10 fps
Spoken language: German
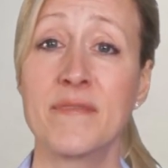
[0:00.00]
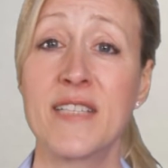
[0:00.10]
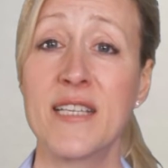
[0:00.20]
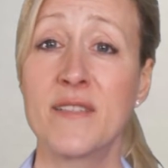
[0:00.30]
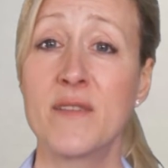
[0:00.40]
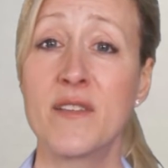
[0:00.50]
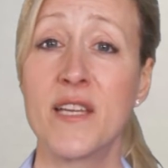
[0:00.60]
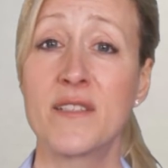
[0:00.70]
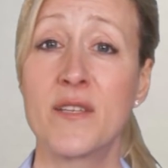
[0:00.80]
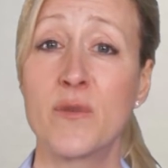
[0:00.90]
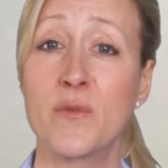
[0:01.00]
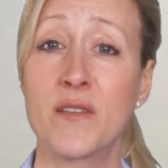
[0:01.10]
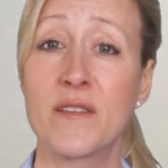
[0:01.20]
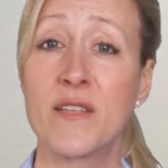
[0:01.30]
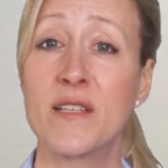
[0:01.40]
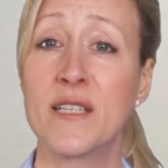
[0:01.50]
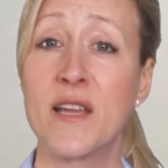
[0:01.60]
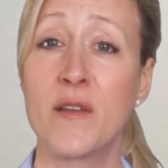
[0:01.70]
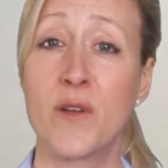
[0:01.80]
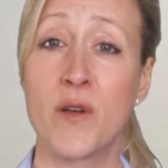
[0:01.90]
Dies führt dazu, dass die
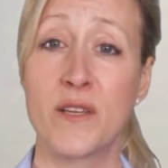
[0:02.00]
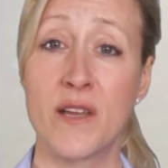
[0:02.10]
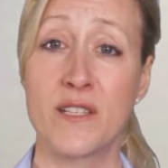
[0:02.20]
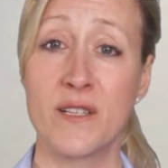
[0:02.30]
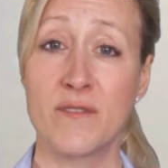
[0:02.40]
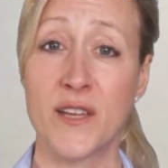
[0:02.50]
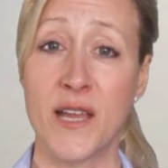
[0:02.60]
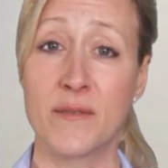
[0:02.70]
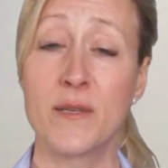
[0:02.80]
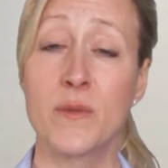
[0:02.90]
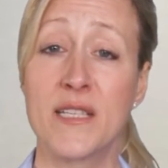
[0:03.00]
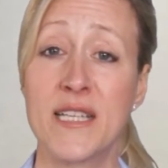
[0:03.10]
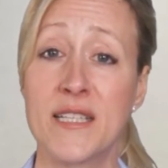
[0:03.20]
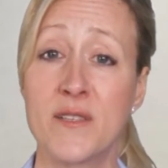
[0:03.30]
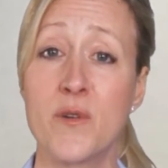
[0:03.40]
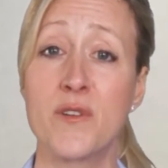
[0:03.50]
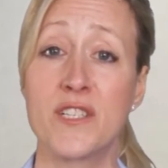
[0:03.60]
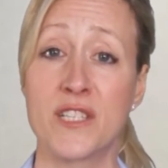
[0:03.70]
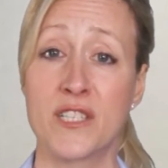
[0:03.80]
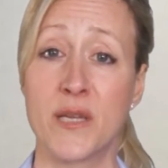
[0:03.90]
Kontrollleuchte für Ups und
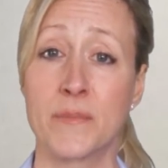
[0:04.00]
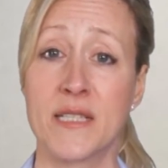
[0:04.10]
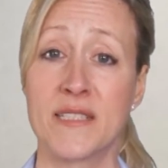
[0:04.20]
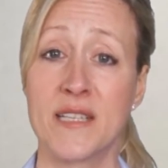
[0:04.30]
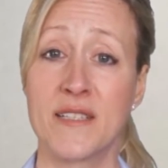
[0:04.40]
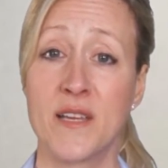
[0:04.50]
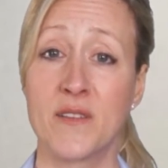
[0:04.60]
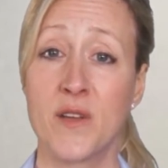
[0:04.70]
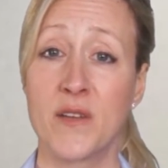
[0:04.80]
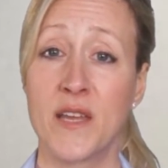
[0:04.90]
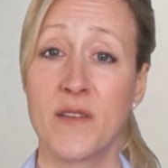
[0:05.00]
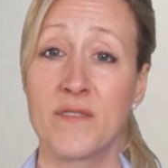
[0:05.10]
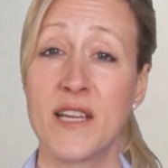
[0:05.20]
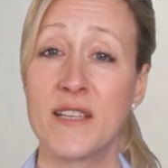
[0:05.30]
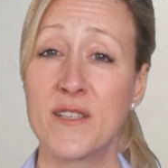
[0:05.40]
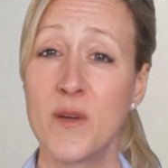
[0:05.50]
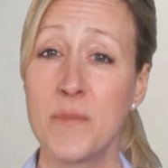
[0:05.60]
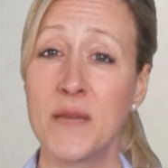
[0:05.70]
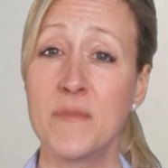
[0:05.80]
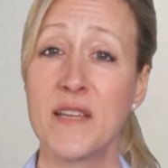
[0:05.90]
elektronische Stabilitätskontrolle auf der
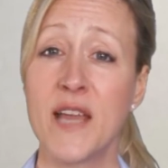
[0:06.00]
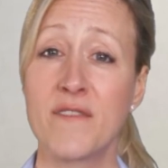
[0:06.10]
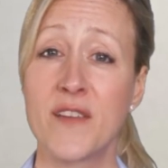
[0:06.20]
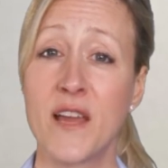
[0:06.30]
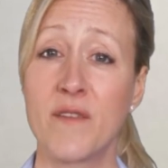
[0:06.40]
Instrumententafel